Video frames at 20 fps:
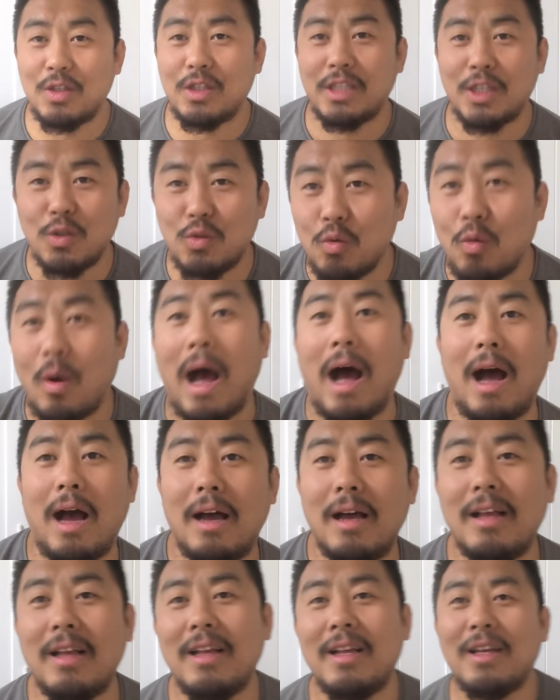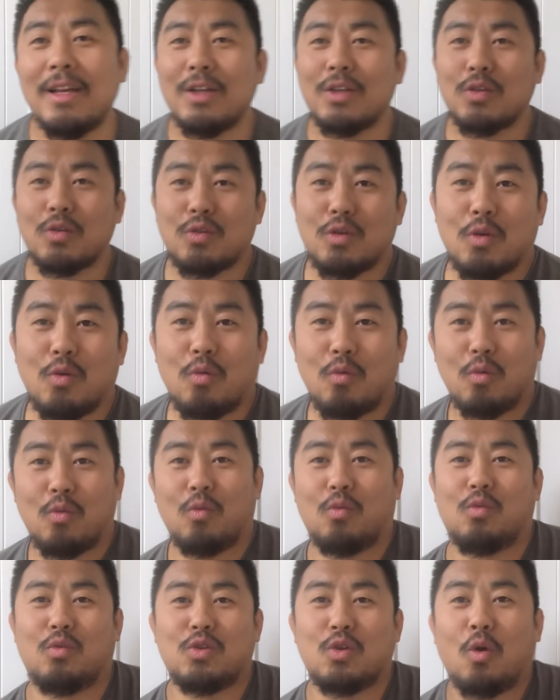记住啊，就是
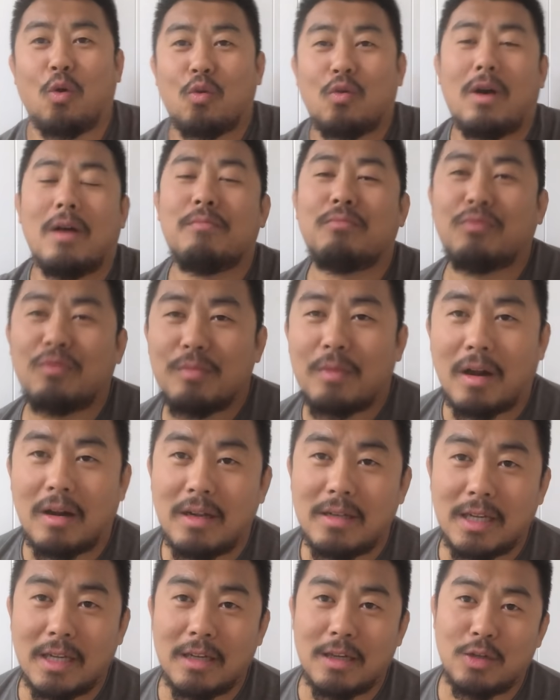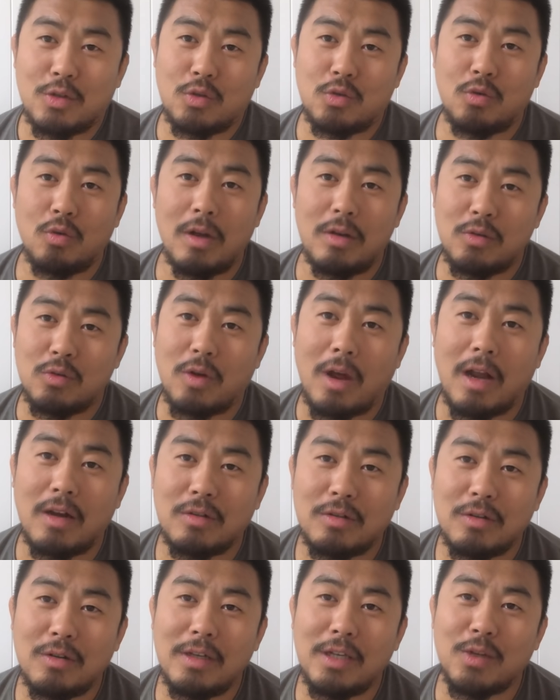有关部门的这个宣
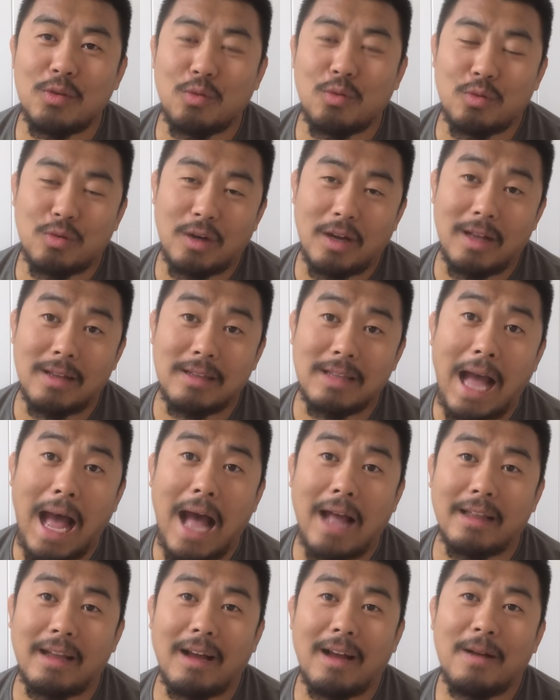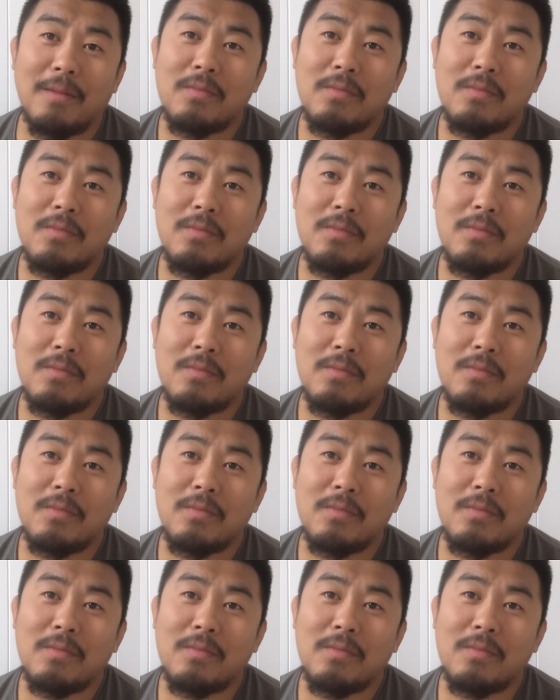传力度是很大的